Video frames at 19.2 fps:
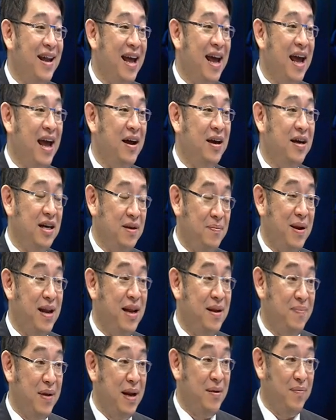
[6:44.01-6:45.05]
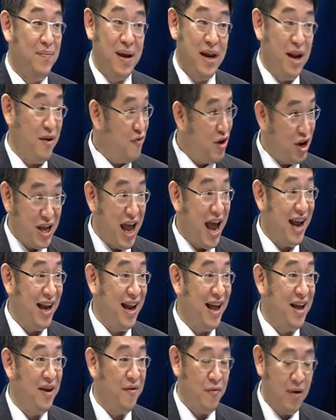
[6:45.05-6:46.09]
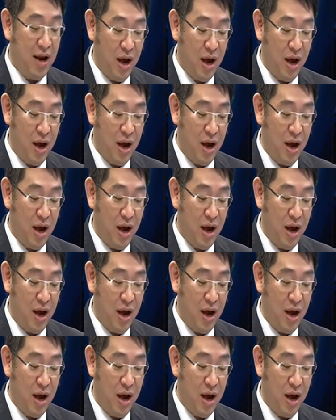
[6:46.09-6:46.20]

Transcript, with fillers: นะฮะคือเป็นเป็นเป็นเน็ตเวิร์กใหญ่เลย